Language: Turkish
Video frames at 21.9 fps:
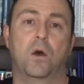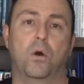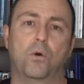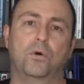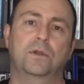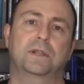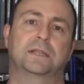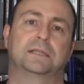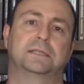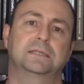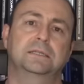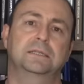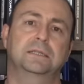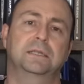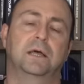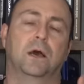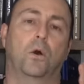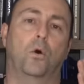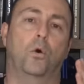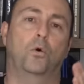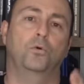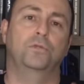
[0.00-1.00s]
Oranın
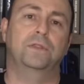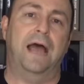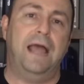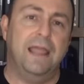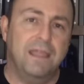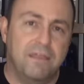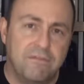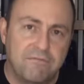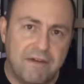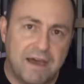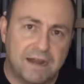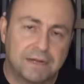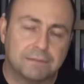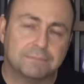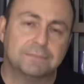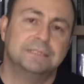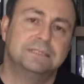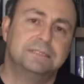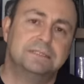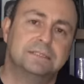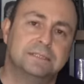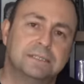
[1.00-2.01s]
onay
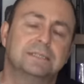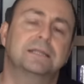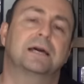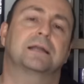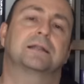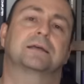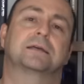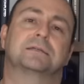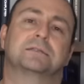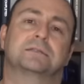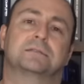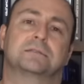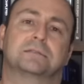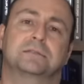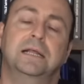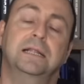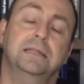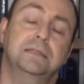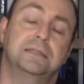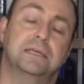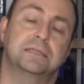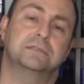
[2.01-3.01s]
vermesinin
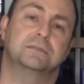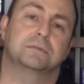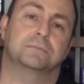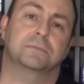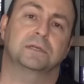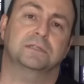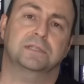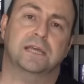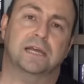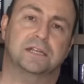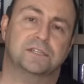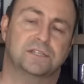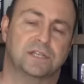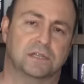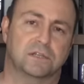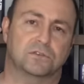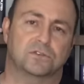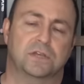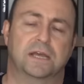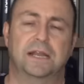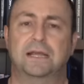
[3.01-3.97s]
arkasından teslimat gerçekleşir.